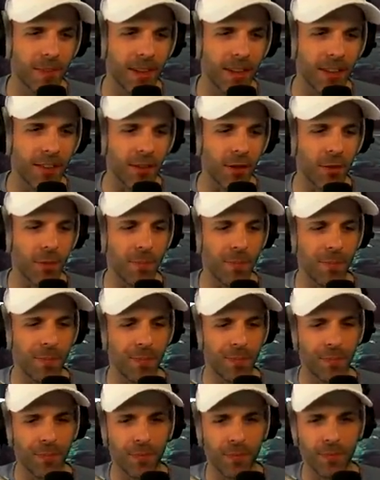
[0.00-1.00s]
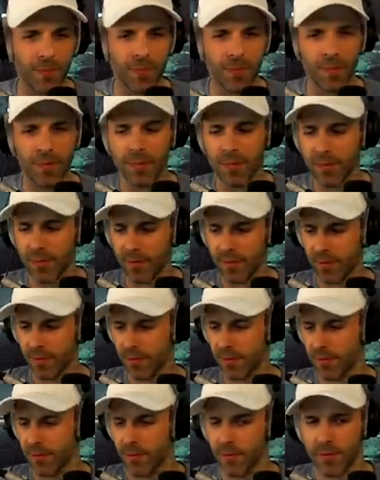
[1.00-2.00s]
Let's go.
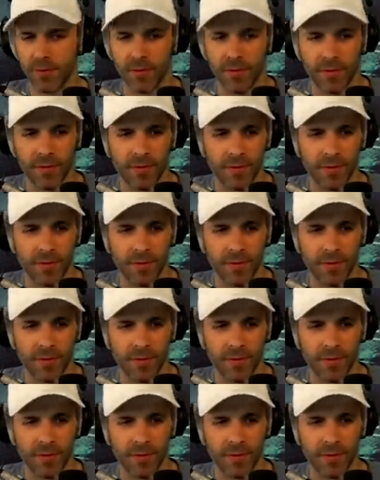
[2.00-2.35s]
HF, HF.